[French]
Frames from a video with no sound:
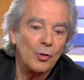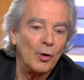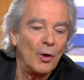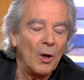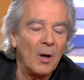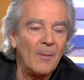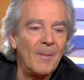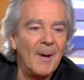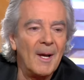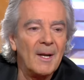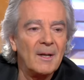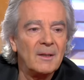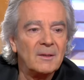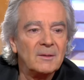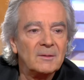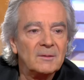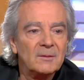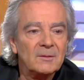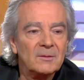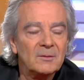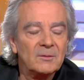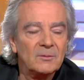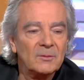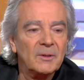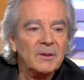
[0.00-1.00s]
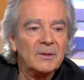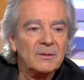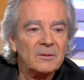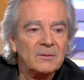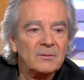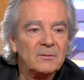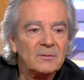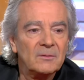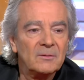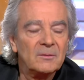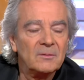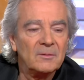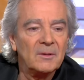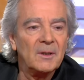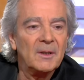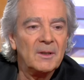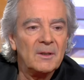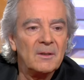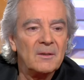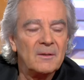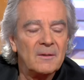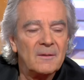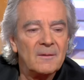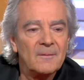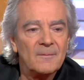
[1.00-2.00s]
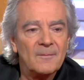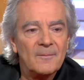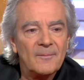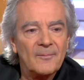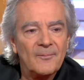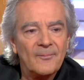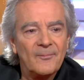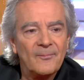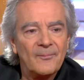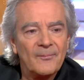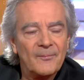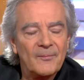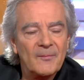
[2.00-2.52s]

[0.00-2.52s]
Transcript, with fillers: normal. être une. Oui, oui. normal. Mais ça a été